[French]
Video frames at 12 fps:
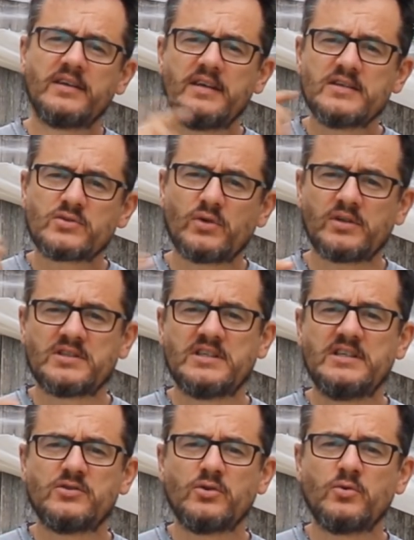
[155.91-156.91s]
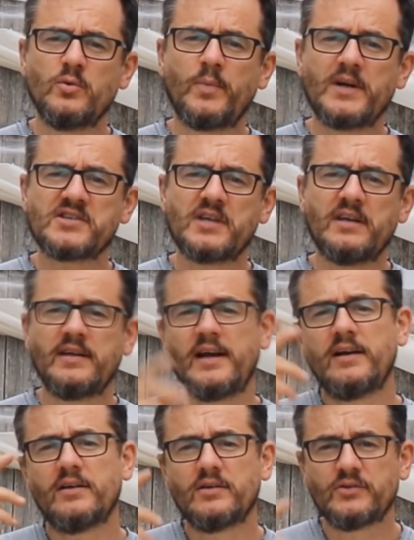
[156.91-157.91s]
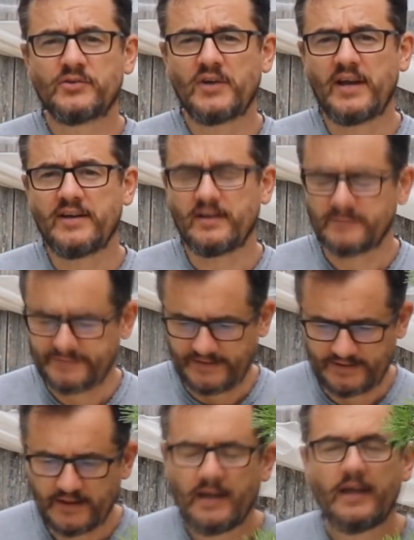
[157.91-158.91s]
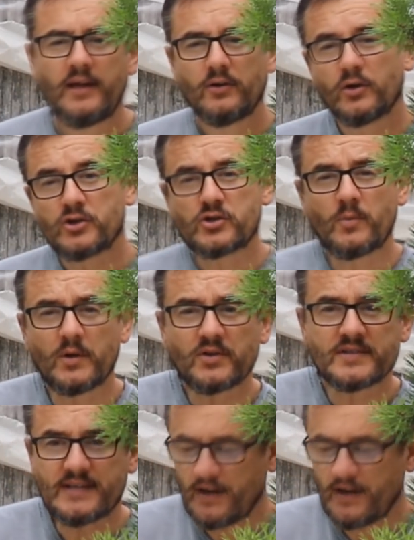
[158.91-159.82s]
qui est sortie, je coupe la chandelle de l'année en fait. Donc je te montre